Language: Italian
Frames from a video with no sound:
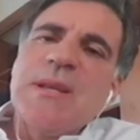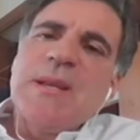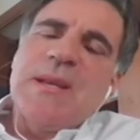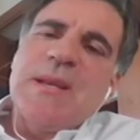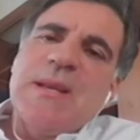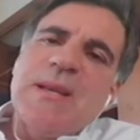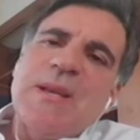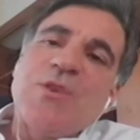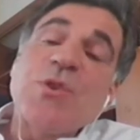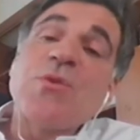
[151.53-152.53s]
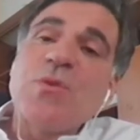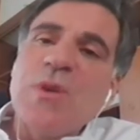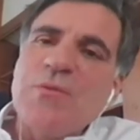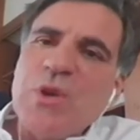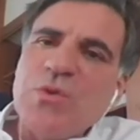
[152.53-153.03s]
eh, ci sono
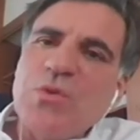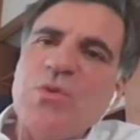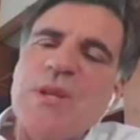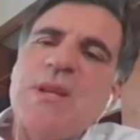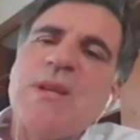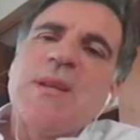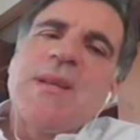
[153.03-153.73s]
lavoratori,